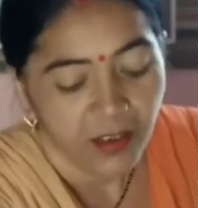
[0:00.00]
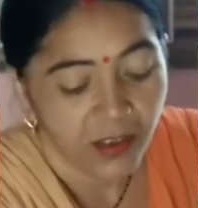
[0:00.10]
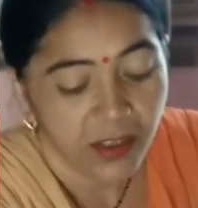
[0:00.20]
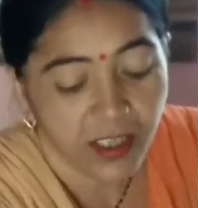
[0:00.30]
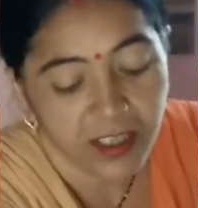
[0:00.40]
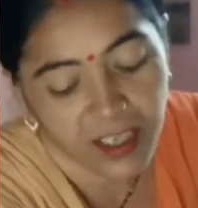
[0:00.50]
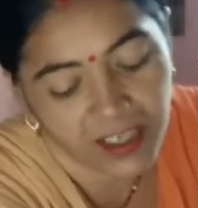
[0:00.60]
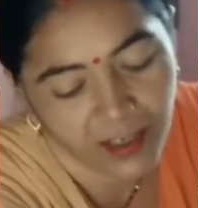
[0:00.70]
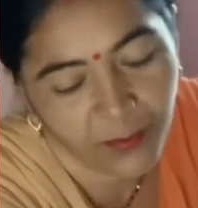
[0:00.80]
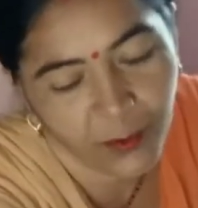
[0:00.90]
कितने अच्छे
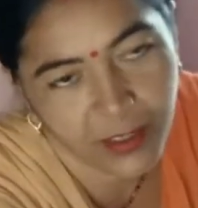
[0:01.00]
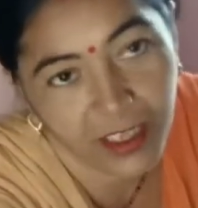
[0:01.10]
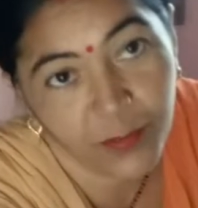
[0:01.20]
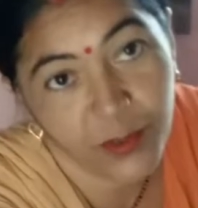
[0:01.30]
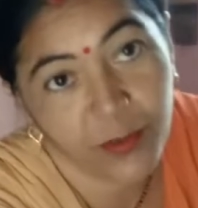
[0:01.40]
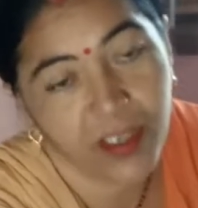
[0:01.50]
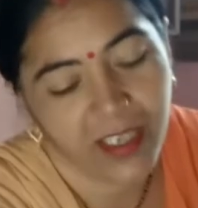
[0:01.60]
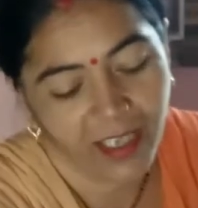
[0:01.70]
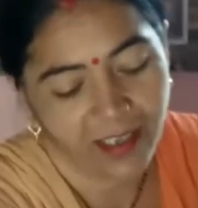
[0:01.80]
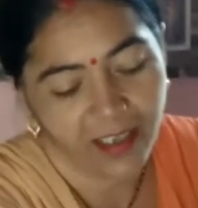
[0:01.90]
से बोलती हैं मुझे उन्हें
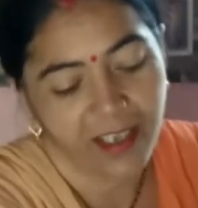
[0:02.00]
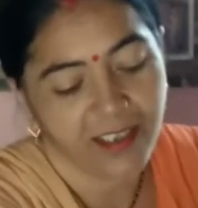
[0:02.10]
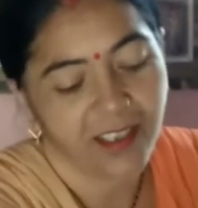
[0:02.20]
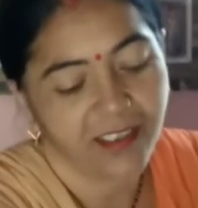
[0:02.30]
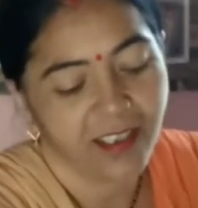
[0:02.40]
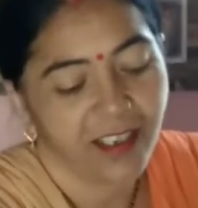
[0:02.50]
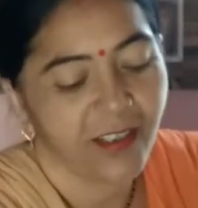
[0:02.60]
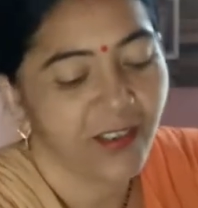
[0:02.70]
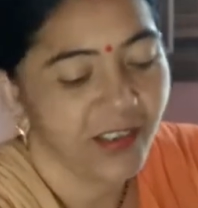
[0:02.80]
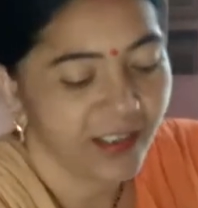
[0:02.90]
देखकर ऐसा लगता
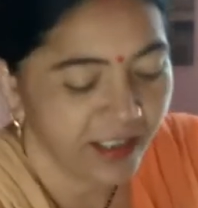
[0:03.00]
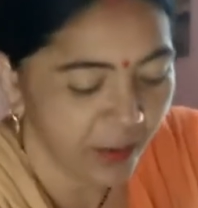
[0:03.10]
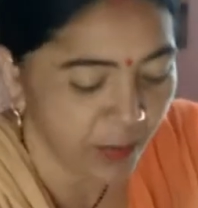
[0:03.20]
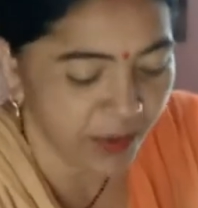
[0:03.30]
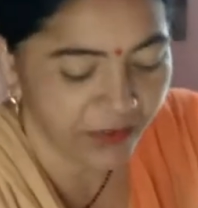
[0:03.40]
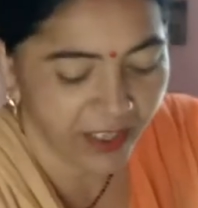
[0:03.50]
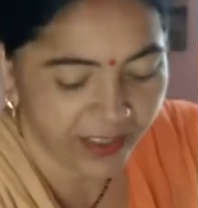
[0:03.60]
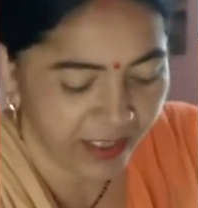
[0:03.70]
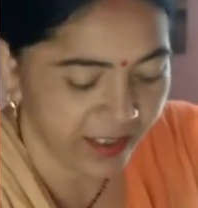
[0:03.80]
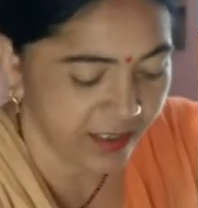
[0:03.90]
है कितनी
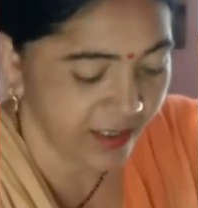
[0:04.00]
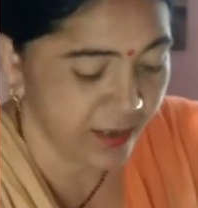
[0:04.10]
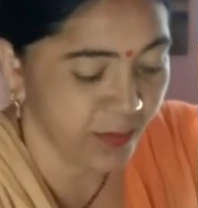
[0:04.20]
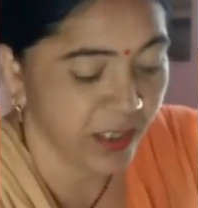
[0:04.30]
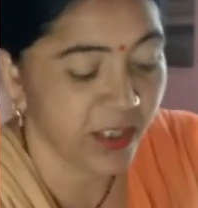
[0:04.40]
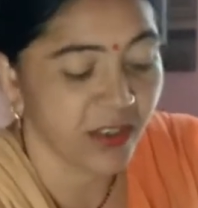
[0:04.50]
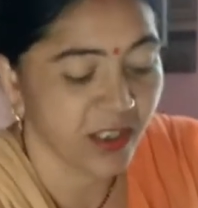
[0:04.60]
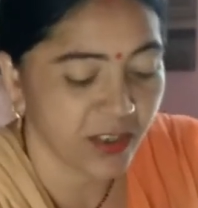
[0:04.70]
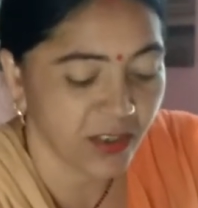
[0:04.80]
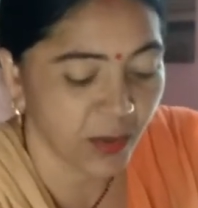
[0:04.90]
परफेक्ट है हर चीज़ में
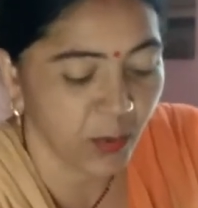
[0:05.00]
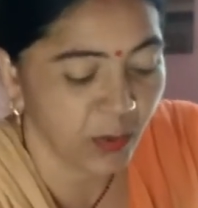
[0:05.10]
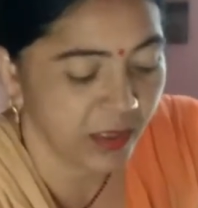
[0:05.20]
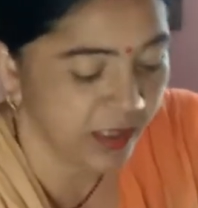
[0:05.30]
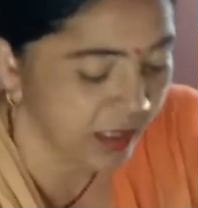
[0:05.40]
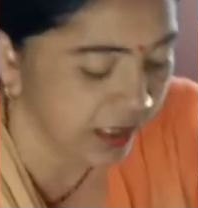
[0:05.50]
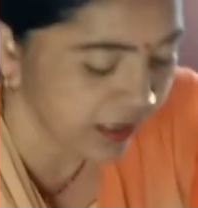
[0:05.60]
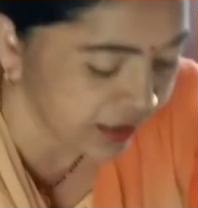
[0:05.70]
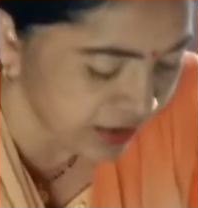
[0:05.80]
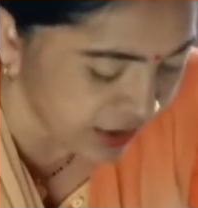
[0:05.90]
कितना अच्छा बोलती हैं
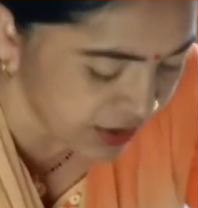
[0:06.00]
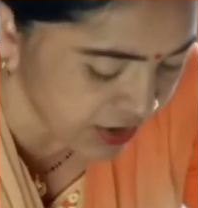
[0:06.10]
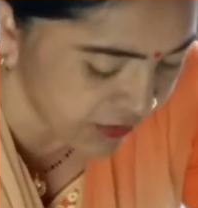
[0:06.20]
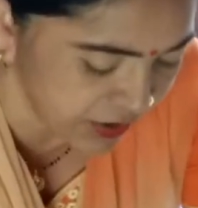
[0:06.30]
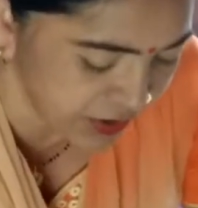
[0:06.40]
कितनी अच्छी